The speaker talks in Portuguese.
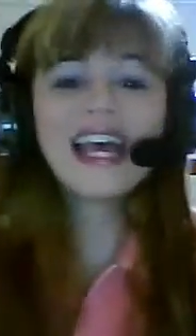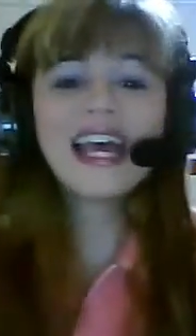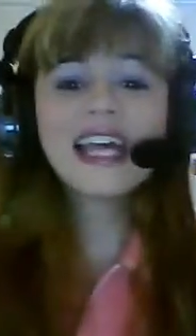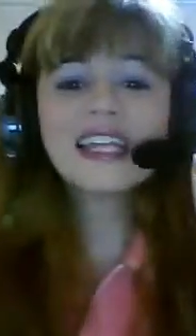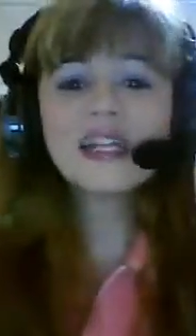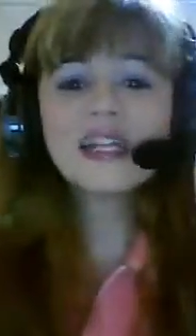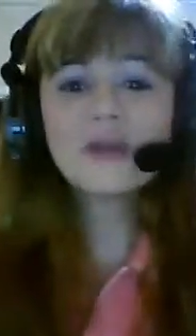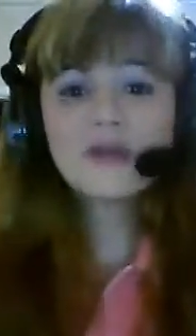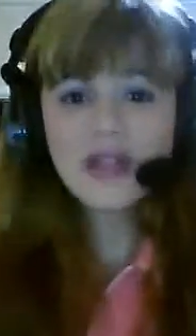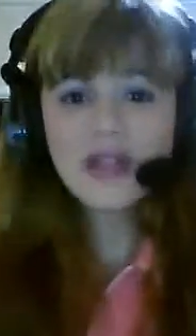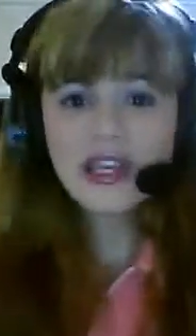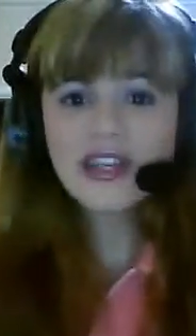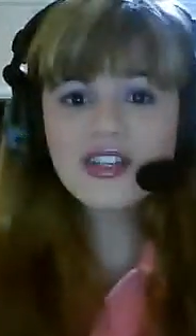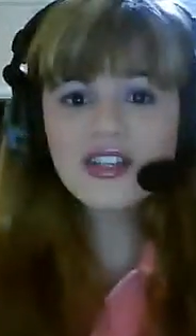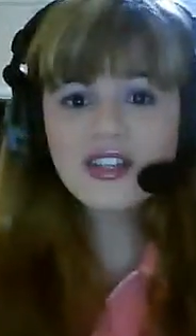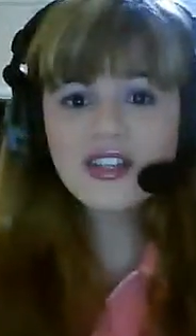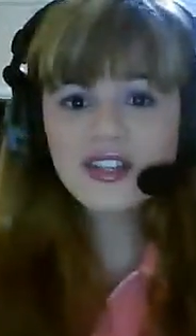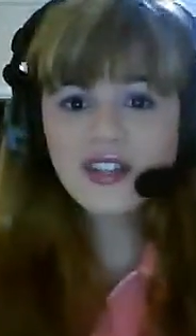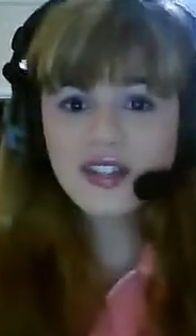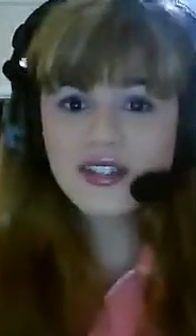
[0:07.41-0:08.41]
Não
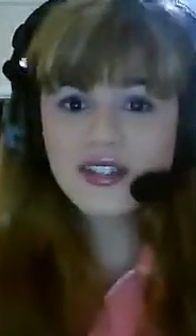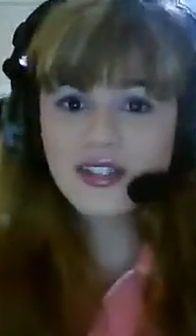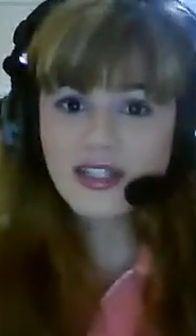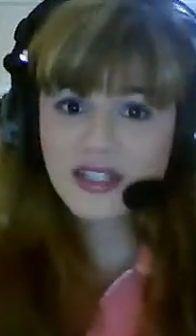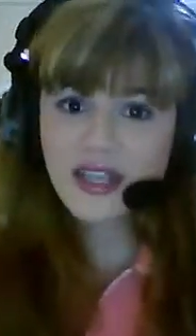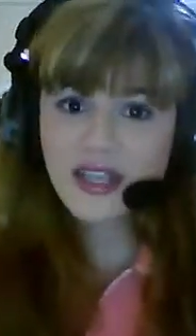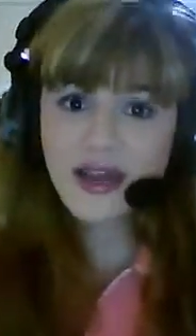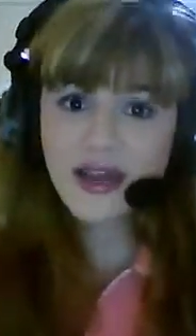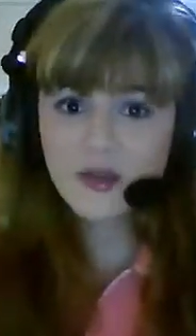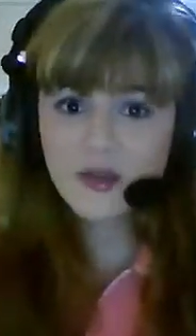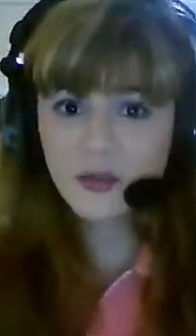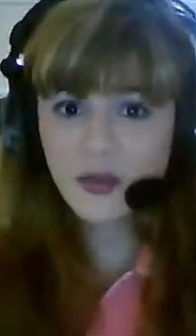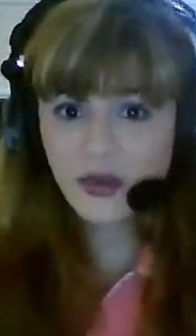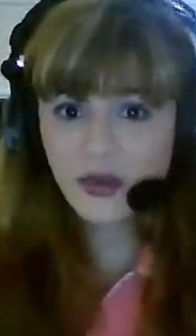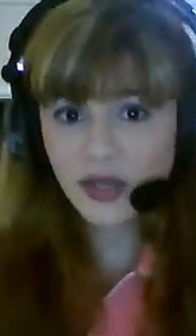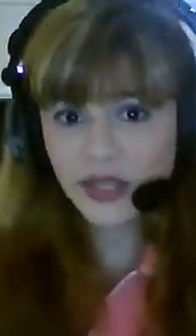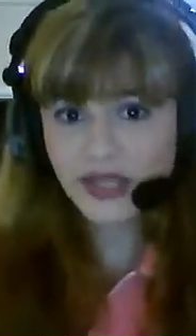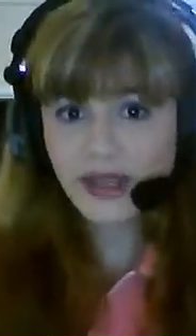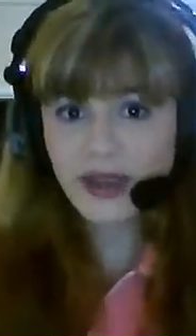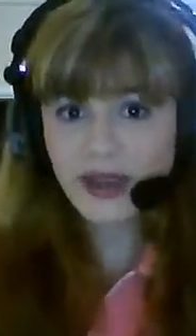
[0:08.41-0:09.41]
deixe de acessar o meu
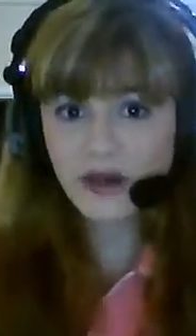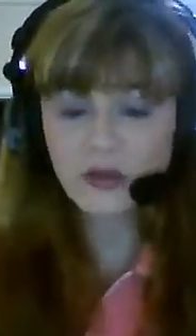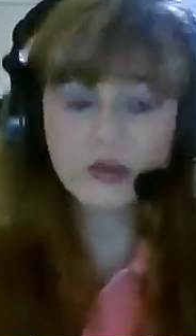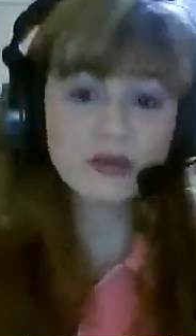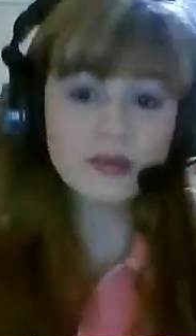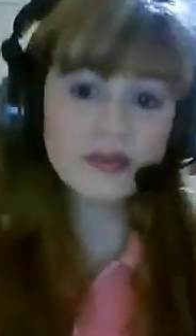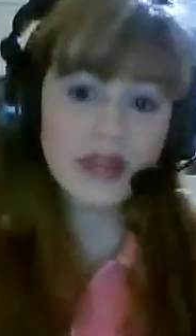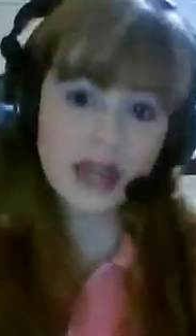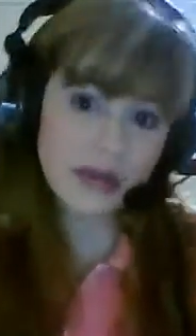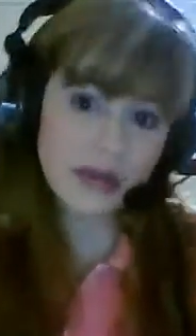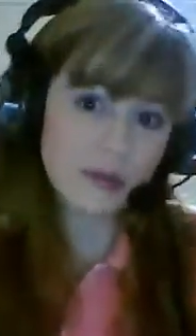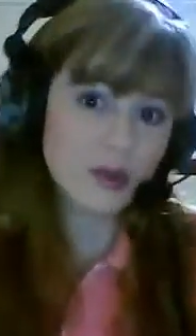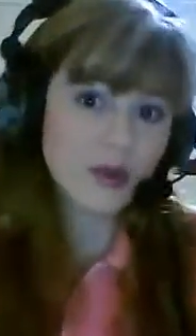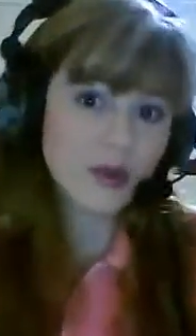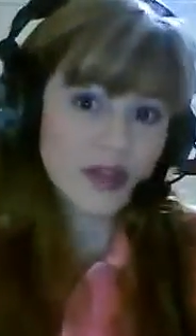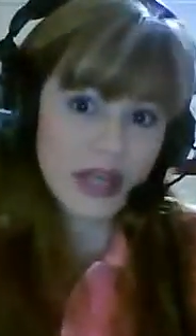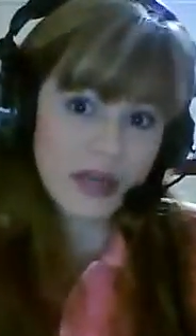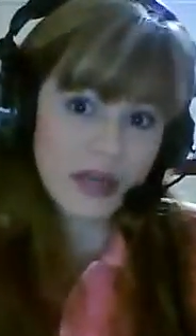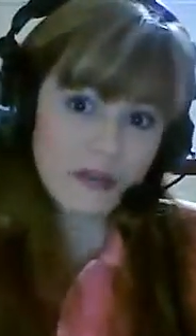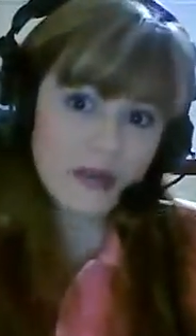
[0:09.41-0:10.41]
canal
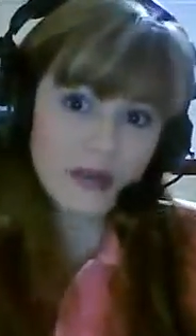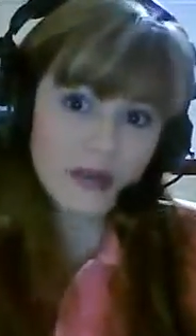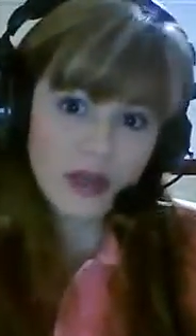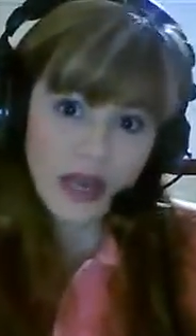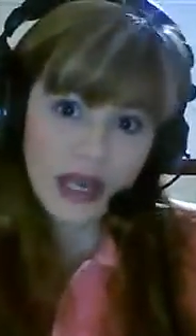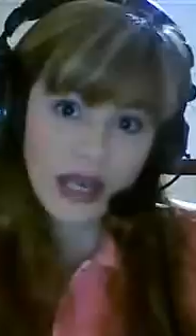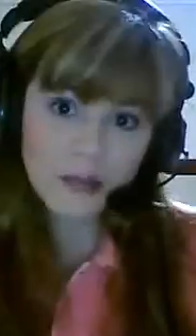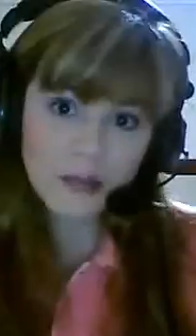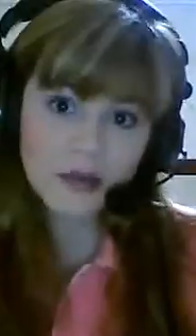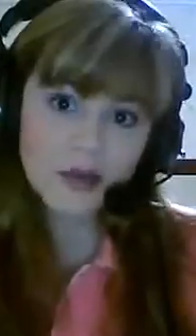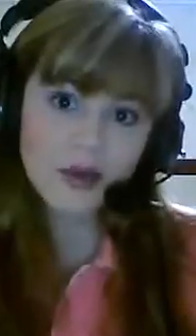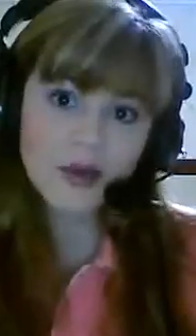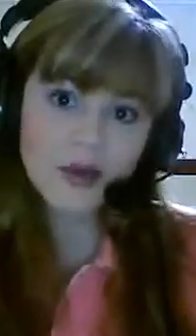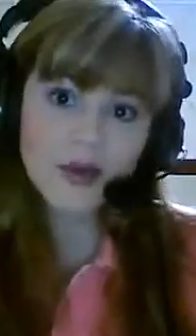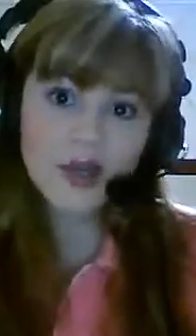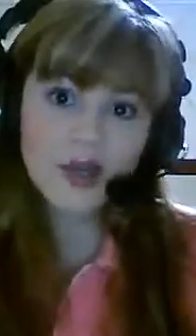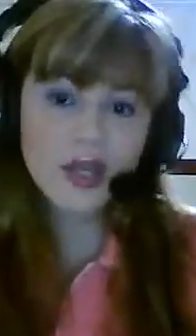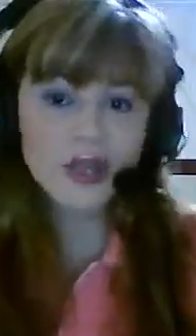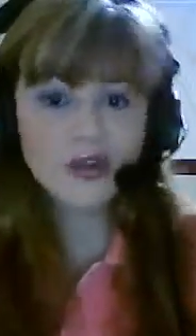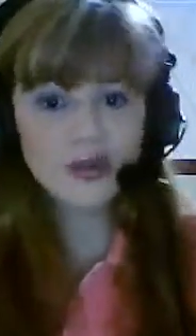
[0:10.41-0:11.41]

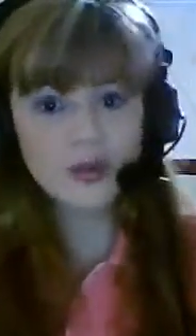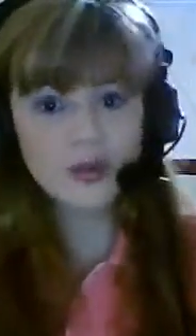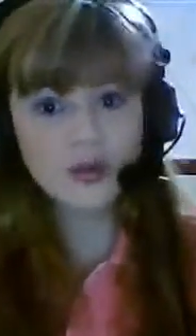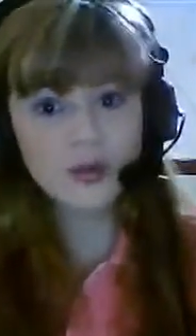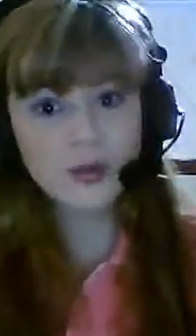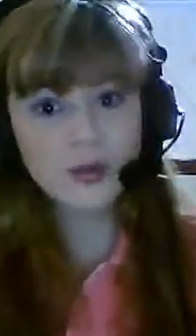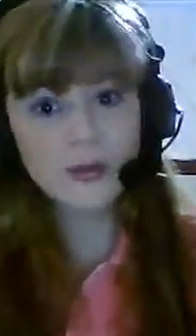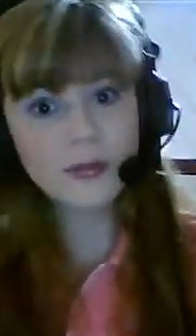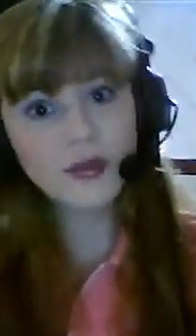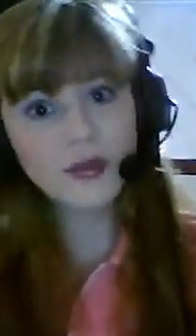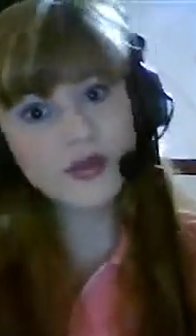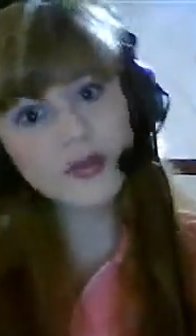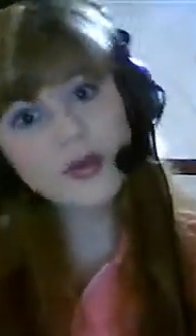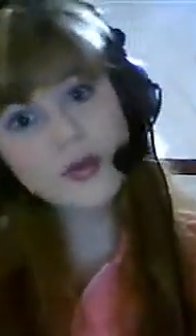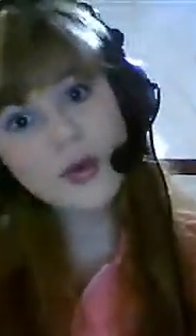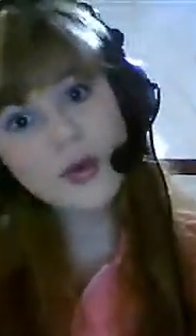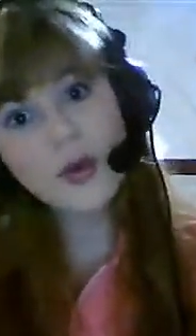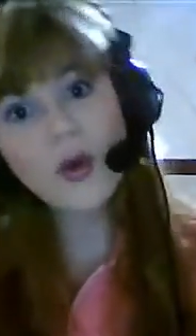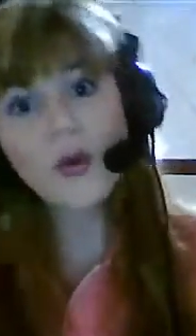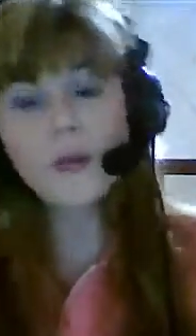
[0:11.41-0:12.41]

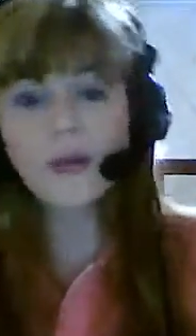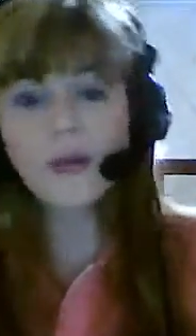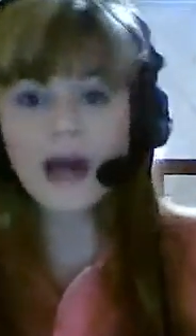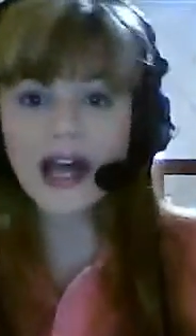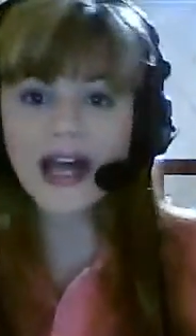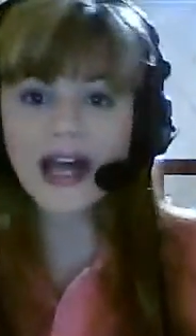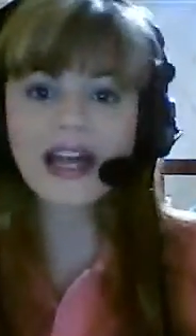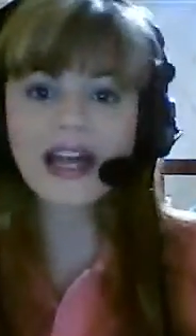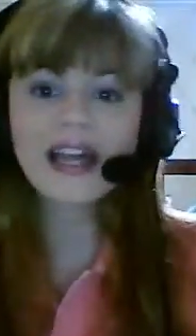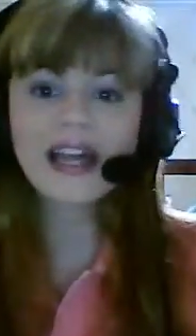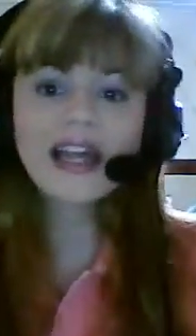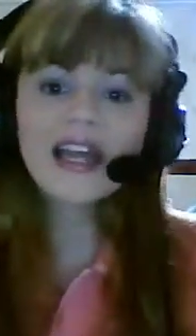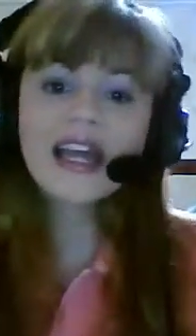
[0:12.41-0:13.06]
www.youtube.com barra